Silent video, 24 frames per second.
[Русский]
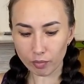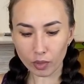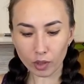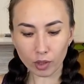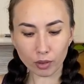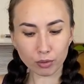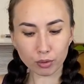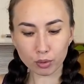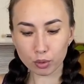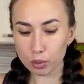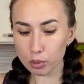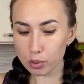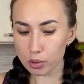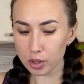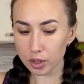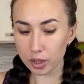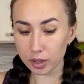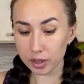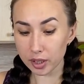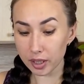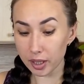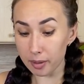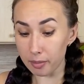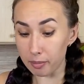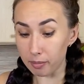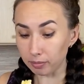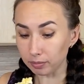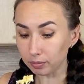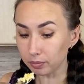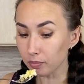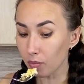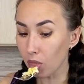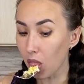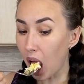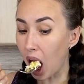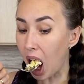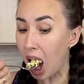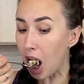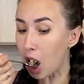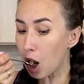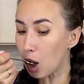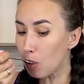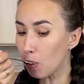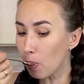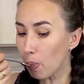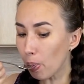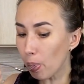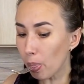Вкуснота!
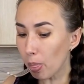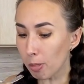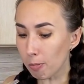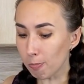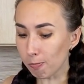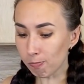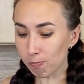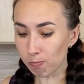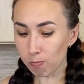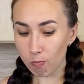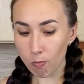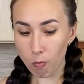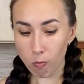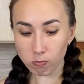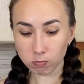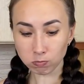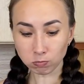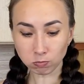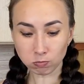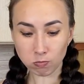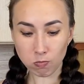М -м -м.